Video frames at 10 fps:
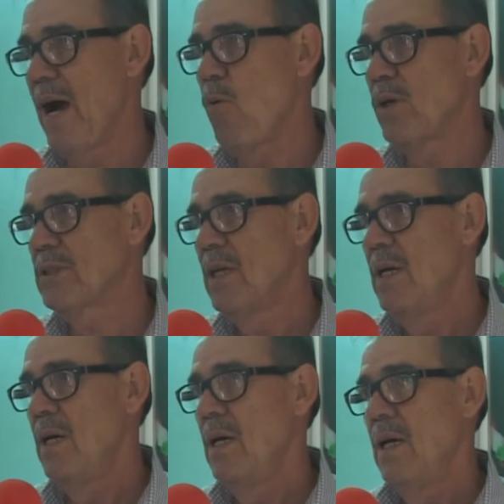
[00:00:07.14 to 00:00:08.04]
de aguas,
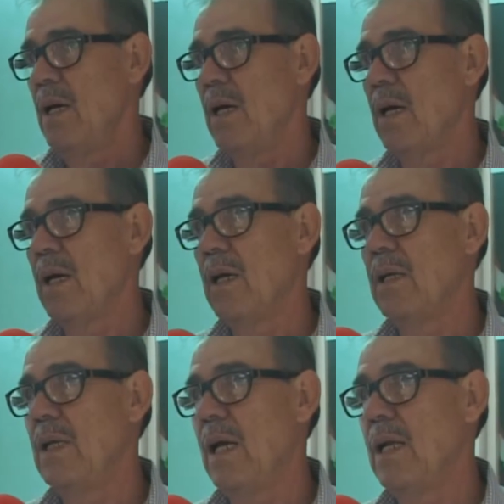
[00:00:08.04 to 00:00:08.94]

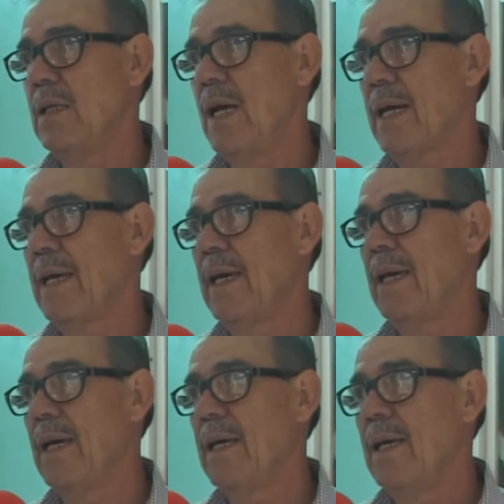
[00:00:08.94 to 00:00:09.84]
eh, ya,
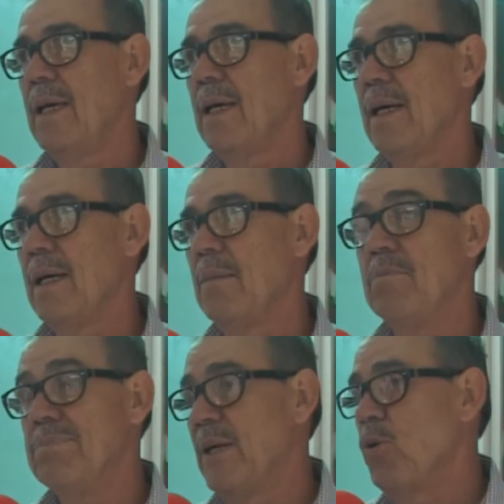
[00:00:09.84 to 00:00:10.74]
que eh,
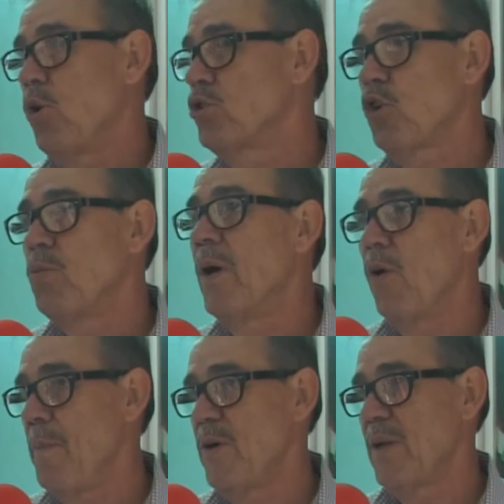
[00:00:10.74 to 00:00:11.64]
tiene un costo como
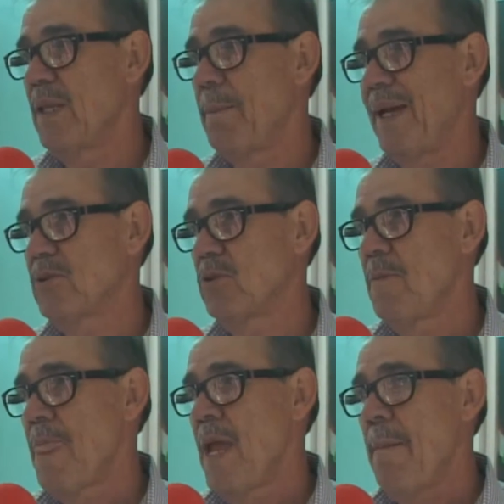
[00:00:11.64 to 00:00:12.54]
de 2 millones de
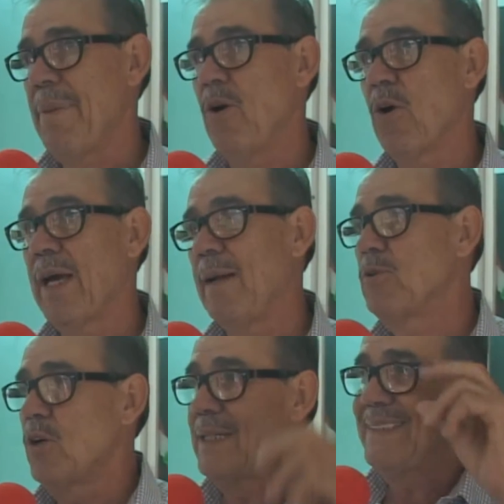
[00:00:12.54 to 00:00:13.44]
pesos, pero lo que
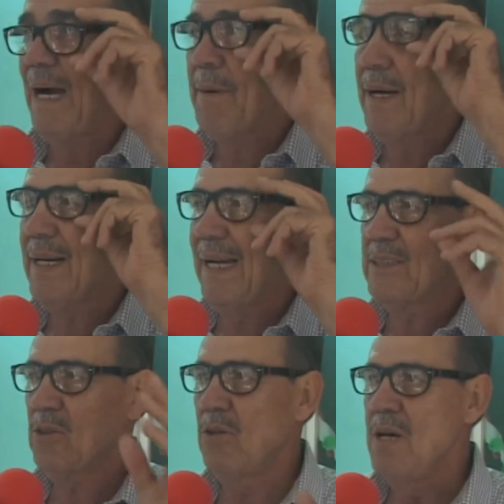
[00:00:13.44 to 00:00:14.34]
queremos es que se abra el
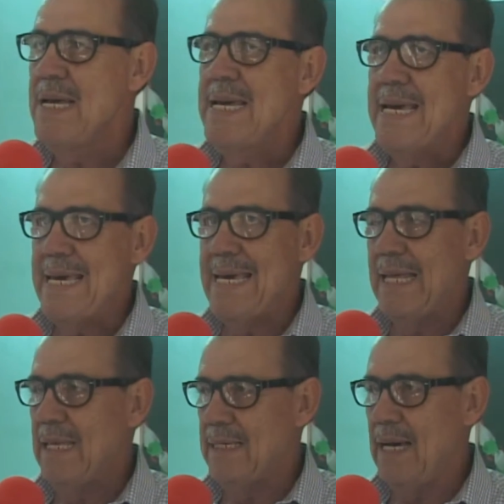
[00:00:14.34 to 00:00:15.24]
rastro y
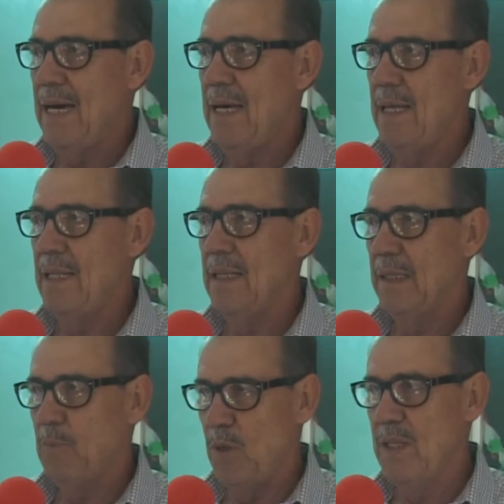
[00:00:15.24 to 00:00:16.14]
ya,
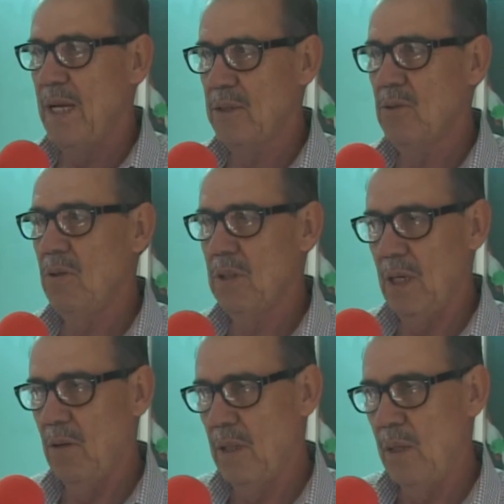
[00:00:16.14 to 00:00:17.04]
después de eso
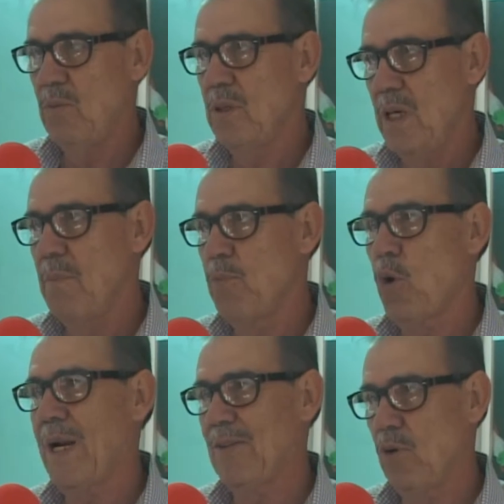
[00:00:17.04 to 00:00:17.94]
que nos den un
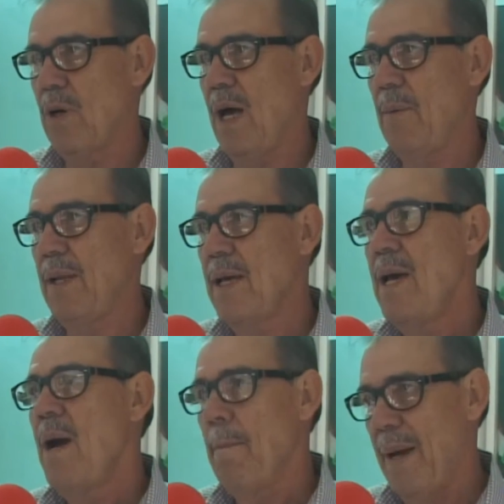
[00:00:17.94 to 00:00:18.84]
tiempo razonable
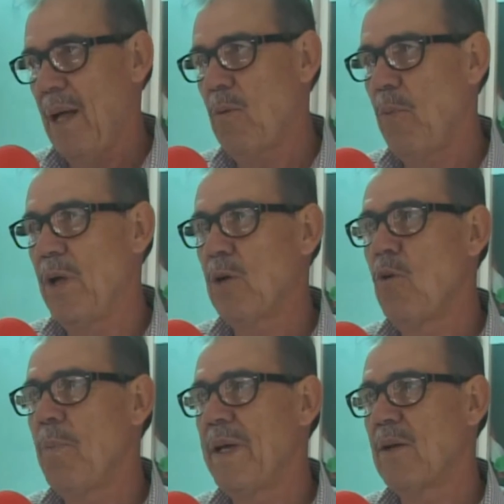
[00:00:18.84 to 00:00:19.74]
para poder
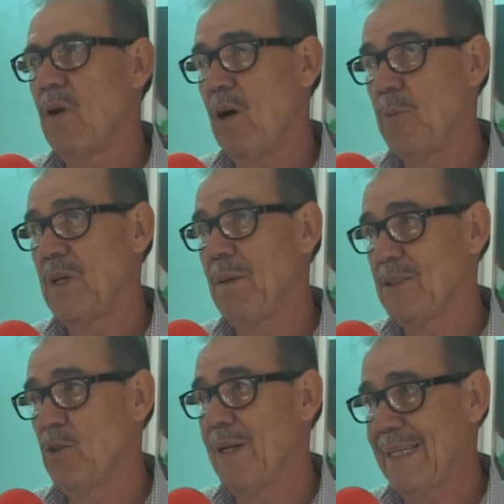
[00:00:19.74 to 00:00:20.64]
cumplir con las
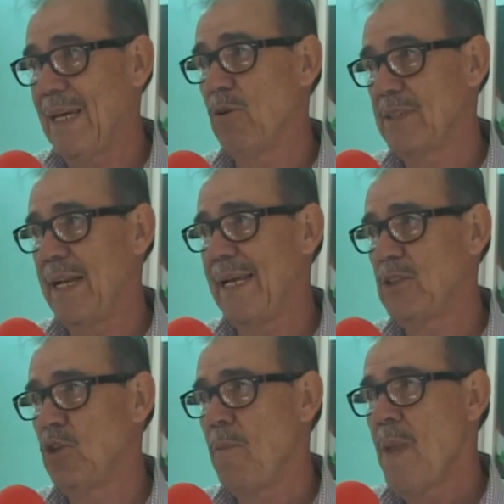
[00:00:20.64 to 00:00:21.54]
observaciones que no se han
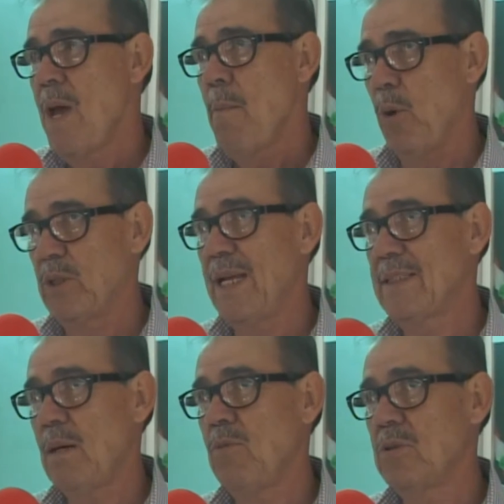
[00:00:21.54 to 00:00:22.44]
hecho. Porque ya
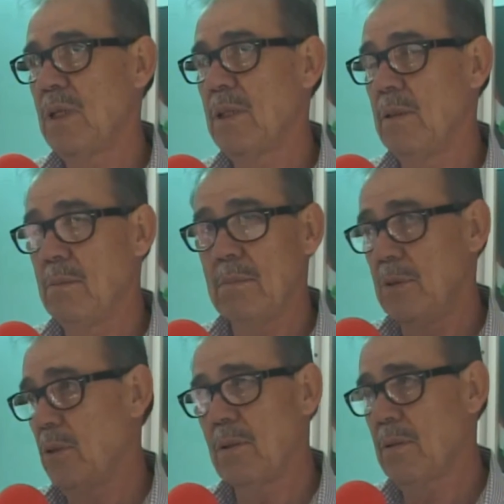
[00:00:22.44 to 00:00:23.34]
estamos en,
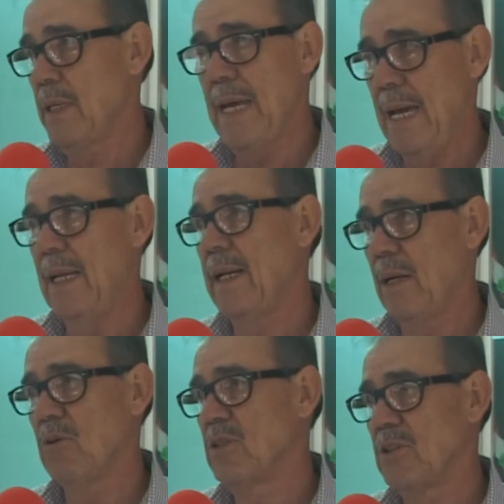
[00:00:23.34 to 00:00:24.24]
yo creo que ya en la
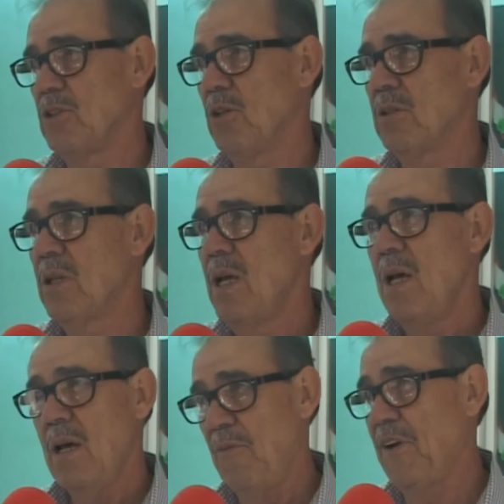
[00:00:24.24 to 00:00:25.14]
negociación
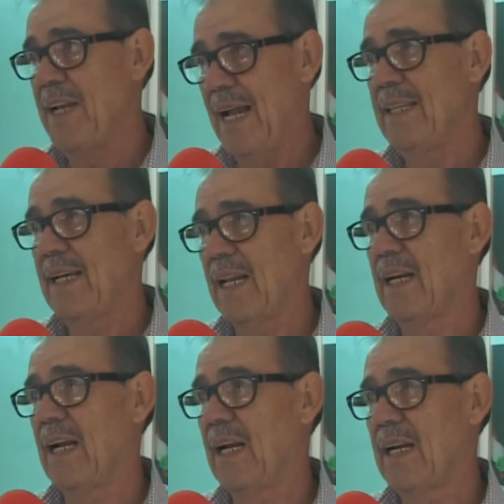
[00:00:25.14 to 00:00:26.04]
final de que
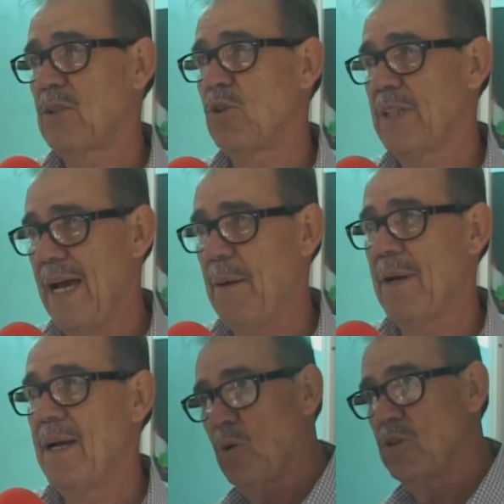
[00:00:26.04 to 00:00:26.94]
el rastro se
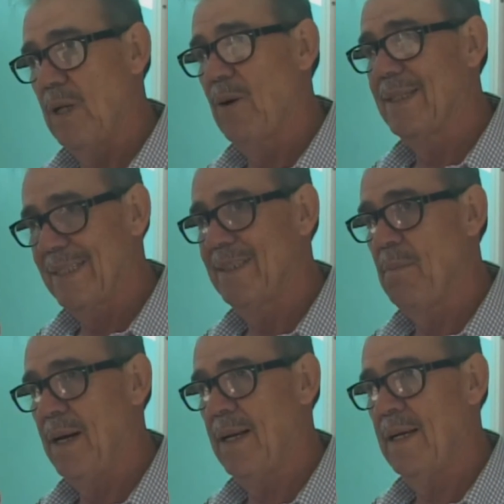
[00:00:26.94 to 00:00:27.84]
abra. Nosotros consideramos que esta
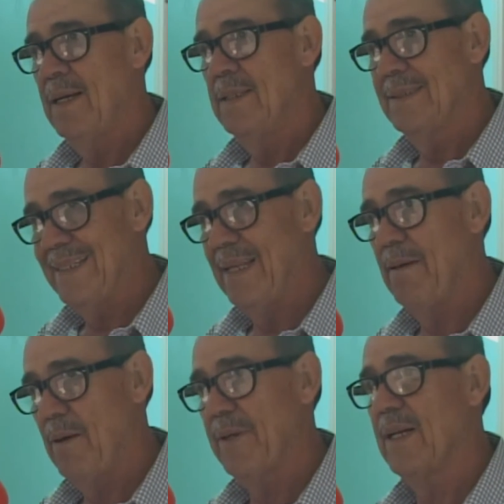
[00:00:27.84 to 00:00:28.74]
semana se
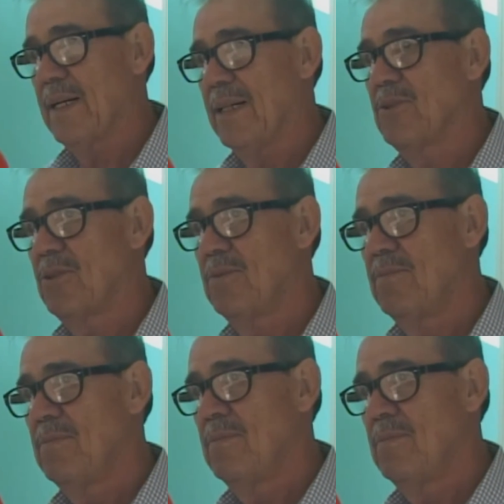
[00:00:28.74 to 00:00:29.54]
debe abrir el rastro.